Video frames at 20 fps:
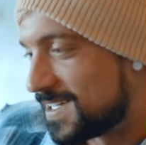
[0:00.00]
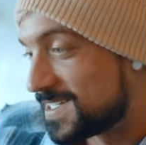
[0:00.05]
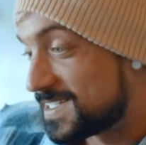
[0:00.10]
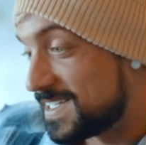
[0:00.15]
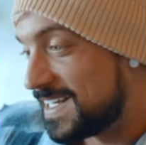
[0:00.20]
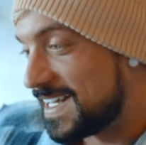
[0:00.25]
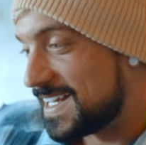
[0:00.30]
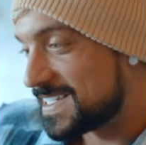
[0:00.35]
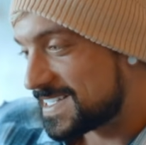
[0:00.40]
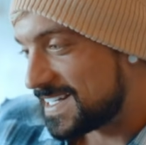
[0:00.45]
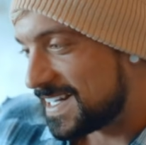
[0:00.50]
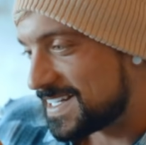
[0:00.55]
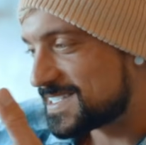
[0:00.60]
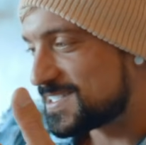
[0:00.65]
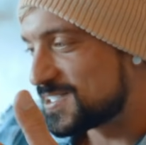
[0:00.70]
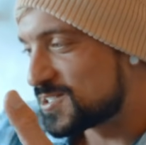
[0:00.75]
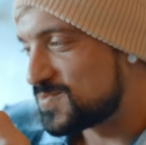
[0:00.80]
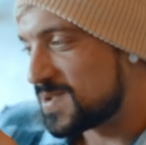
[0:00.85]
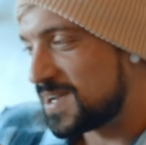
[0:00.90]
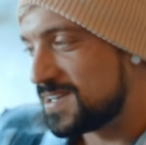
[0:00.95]
dass ich erst
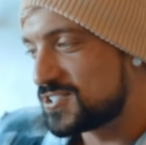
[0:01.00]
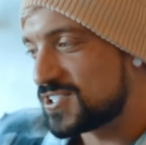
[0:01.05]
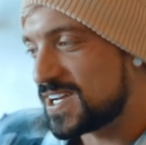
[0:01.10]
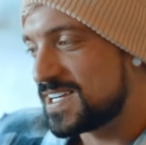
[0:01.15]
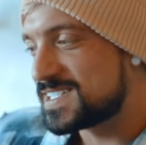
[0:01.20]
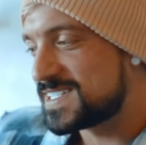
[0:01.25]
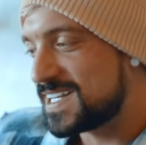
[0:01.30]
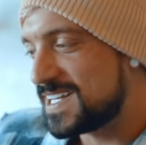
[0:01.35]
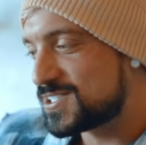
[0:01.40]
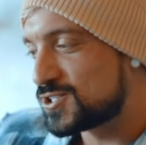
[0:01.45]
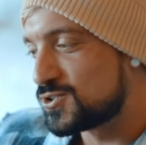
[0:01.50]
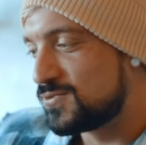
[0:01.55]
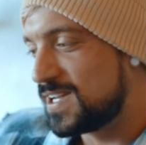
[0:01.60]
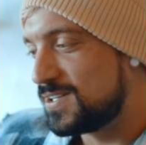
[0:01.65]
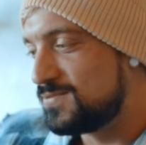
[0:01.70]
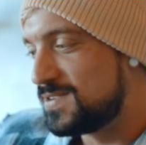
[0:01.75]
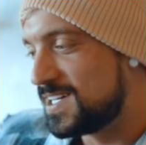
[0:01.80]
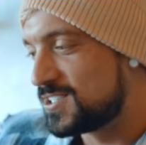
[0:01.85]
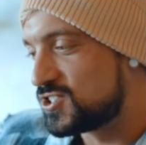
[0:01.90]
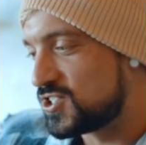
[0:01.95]
letztens meinen scheiß
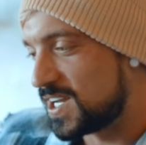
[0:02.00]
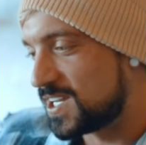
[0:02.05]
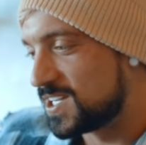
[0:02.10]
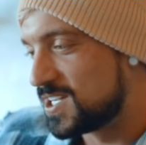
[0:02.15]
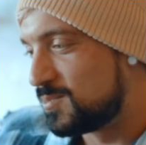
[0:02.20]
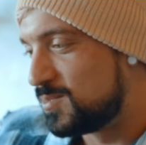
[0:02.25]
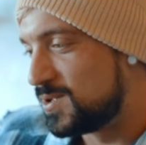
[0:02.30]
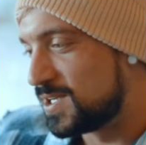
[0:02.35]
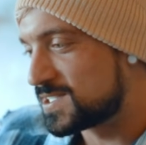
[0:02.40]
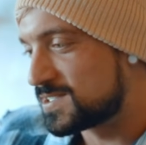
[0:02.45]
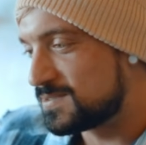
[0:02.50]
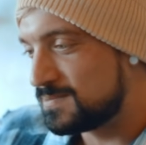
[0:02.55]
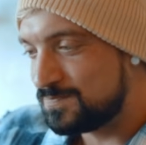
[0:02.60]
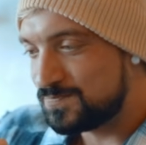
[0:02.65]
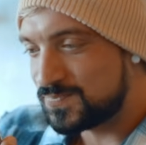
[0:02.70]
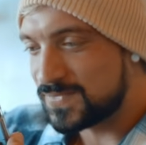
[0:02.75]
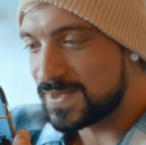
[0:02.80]
Testowert wieder checken habe lassen.